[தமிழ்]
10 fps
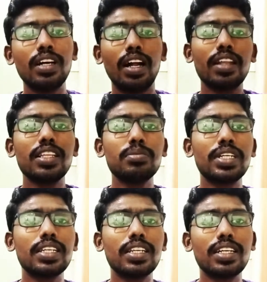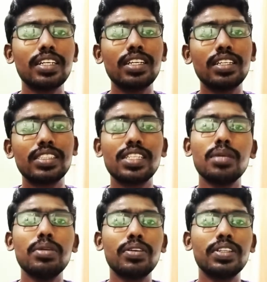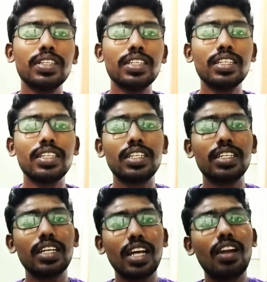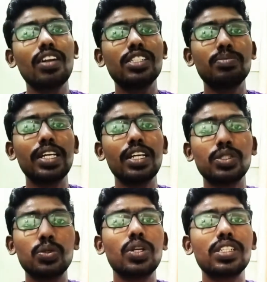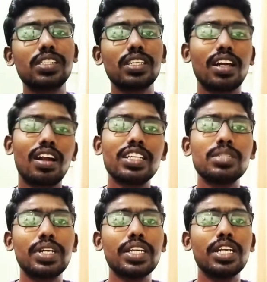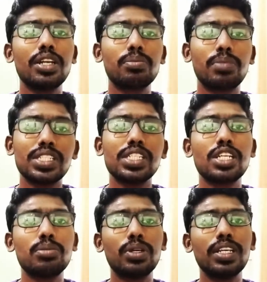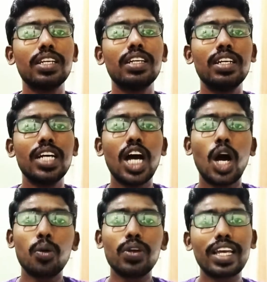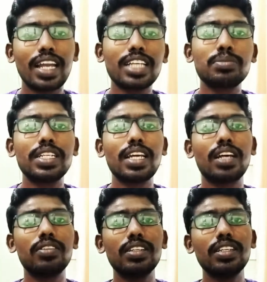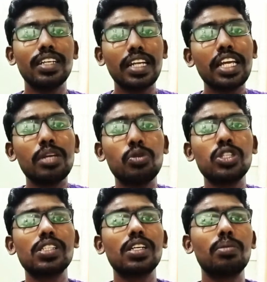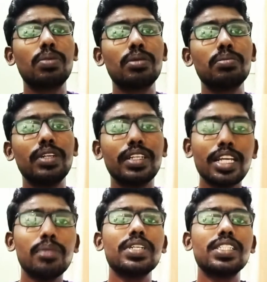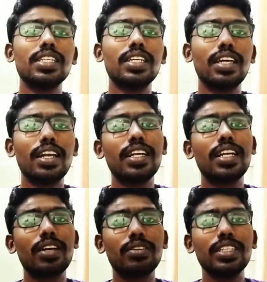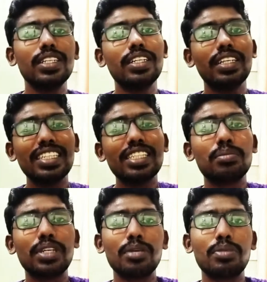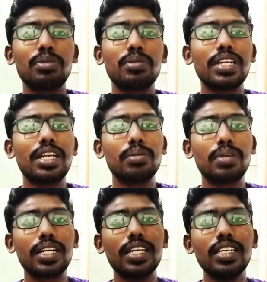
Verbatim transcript: அடுத்தது பார்த்திங்கன்னா சில பேர் வந்து காலேஜ் படிக்கிற ஸ்டூடெண்ட்ஸ் காலேஜ் படிக்கிட்டு படிச்சுட்டு இருக்கும்போதே அவங்களோட கிளாஸ்மேட் யாராவது டிகிரி முடிச்சதுக்கப்புறம் டிஎன்பிசி ரிலேட்டடாக வந்து எக்ஸாம் எதாவது ப்ரிப்பேர் பண்ணிகிட்டு இருப்பாங்க